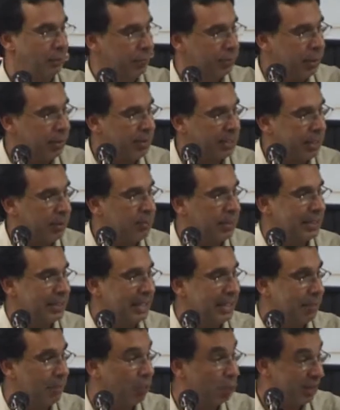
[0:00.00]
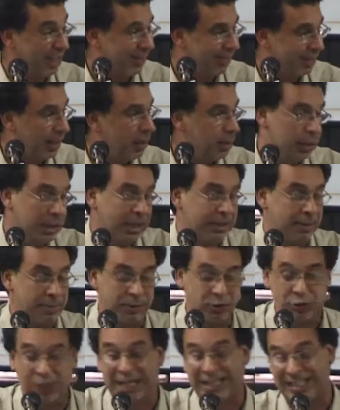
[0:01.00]
fundamentalmente a la pobreza y esas
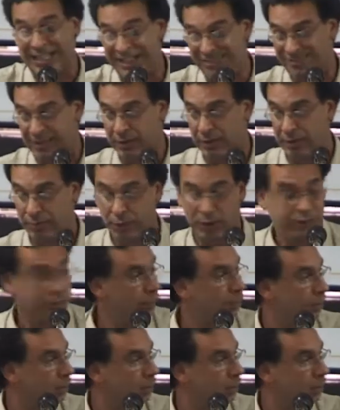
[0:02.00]
personas crecen después.